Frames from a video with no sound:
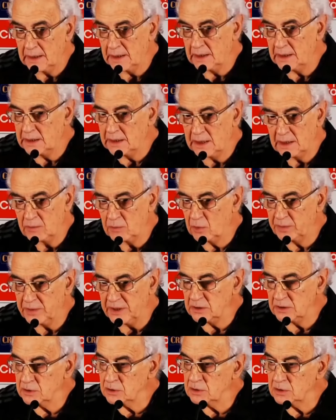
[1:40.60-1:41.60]
En el
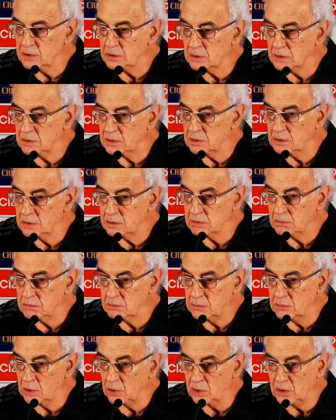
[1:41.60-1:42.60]
momento,
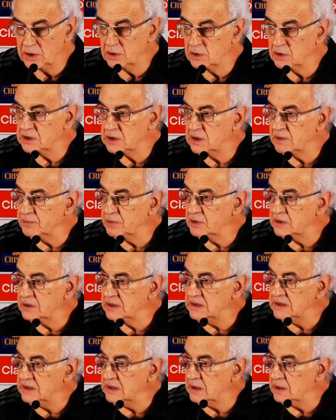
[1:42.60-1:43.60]
lo único que te puedo
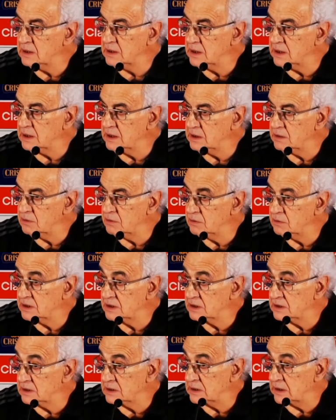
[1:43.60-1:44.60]
decir que
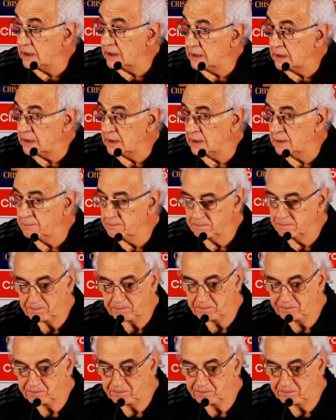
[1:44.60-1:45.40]
nuestra